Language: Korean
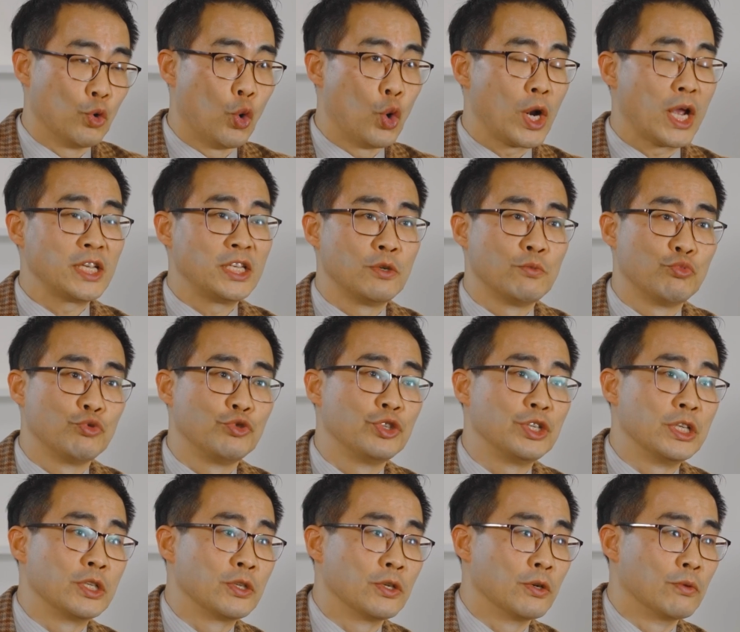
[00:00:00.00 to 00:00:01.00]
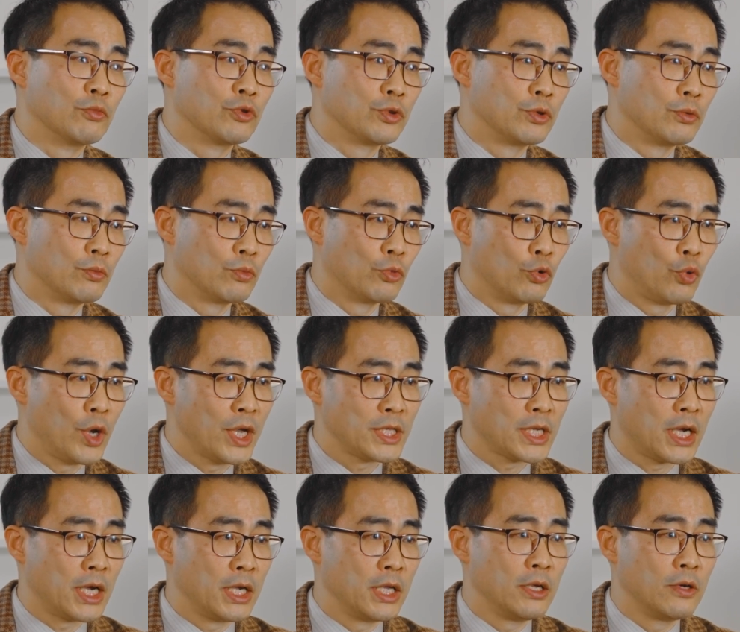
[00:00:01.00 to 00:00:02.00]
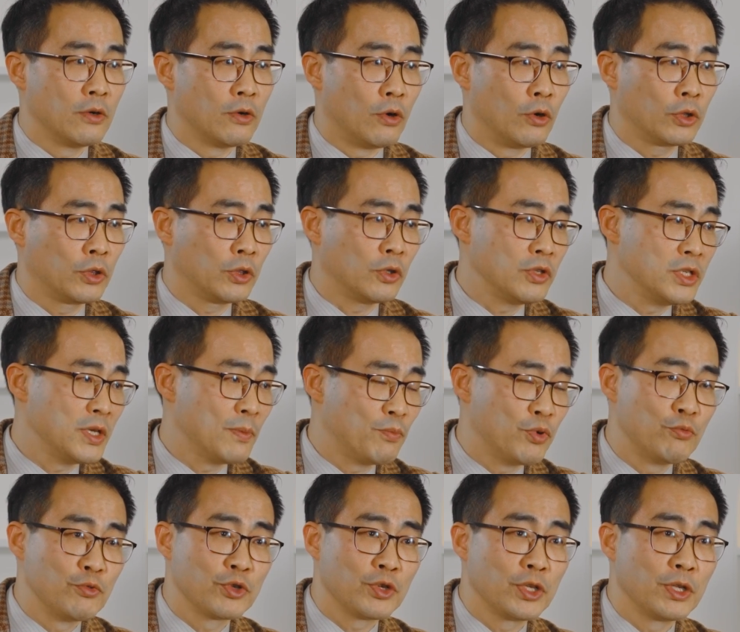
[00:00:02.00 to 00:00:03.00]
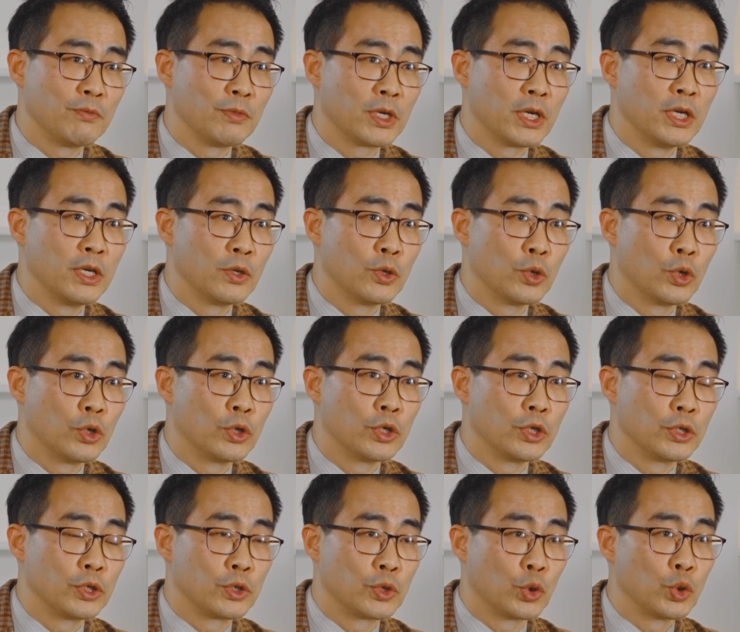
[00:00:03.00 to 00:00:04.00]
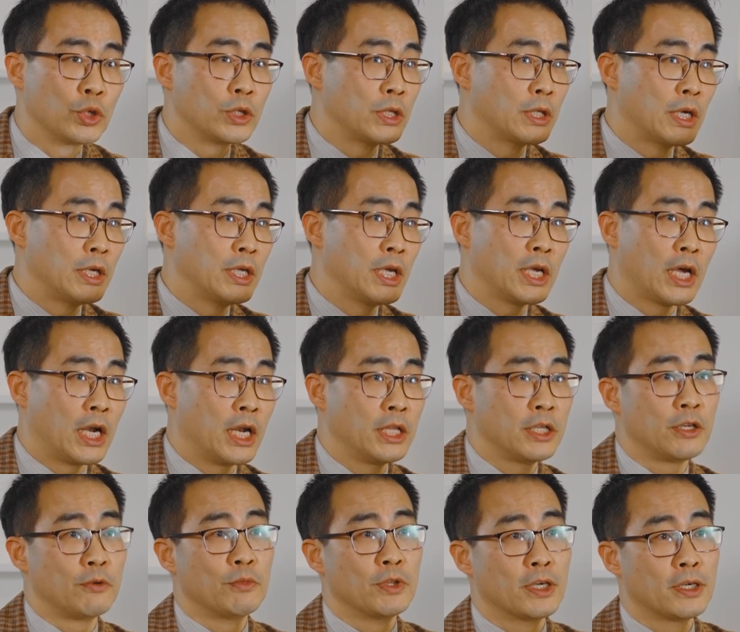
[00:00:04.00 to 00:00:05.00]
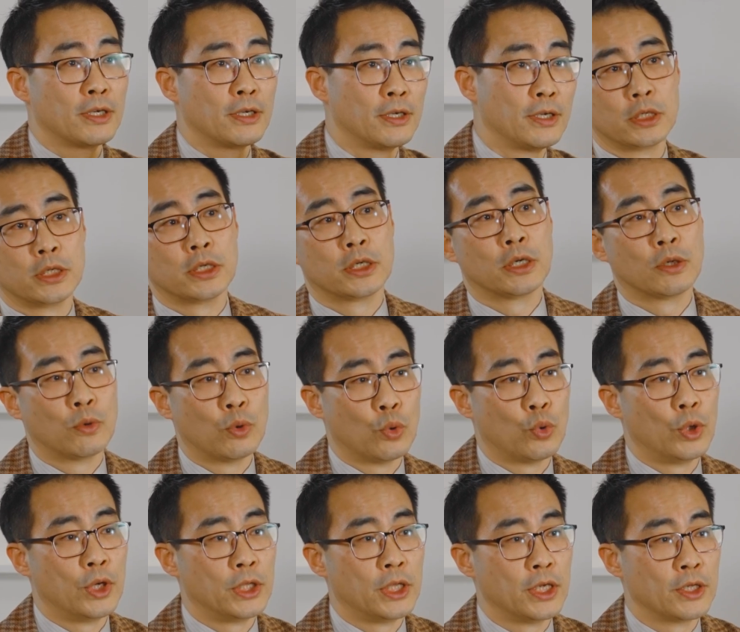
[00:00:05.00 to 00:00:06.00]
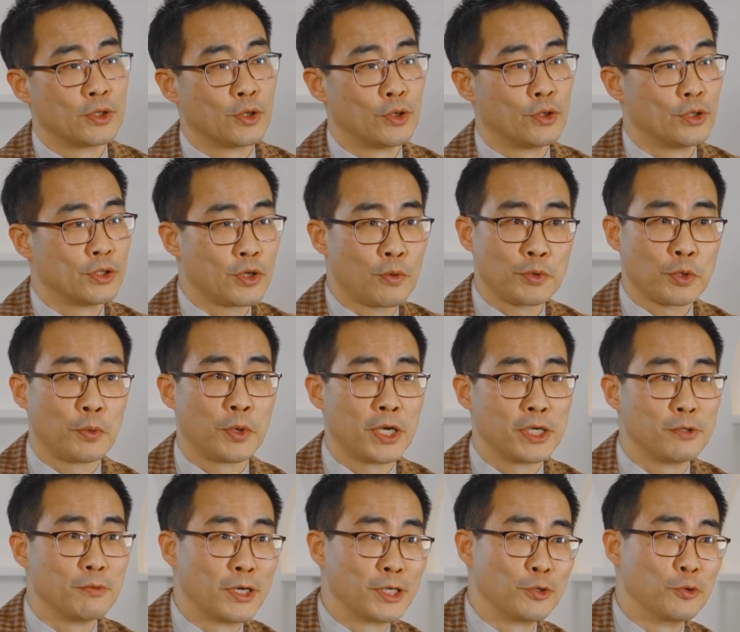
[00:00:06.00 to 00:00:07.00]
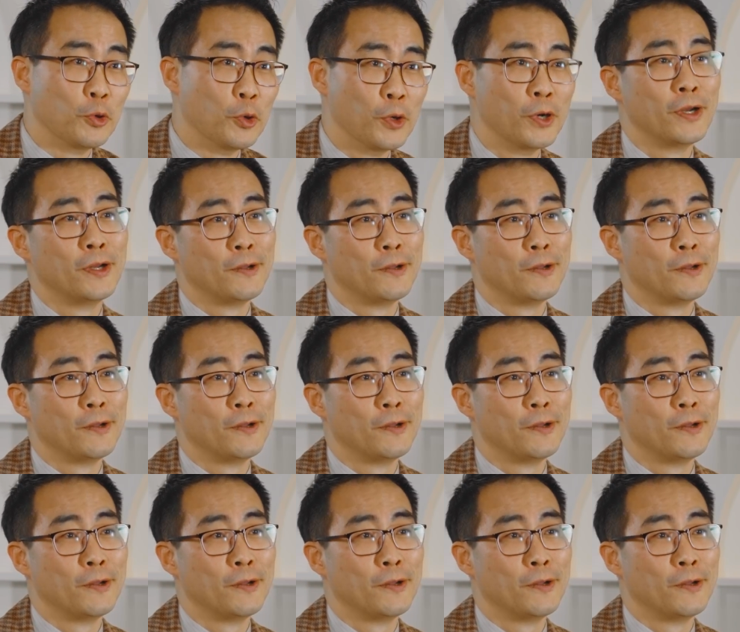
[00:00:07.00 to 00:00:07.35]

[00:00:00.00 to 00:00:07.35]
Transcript: 원하시는 분들이 있어요. 무슨 뭐 회사 이거 어떤 제품을 써야 됩니까 이런 거는 저는 얘기 안 해드립니다. 그러니까 그거에 대해서는 섭섭해하지 마시고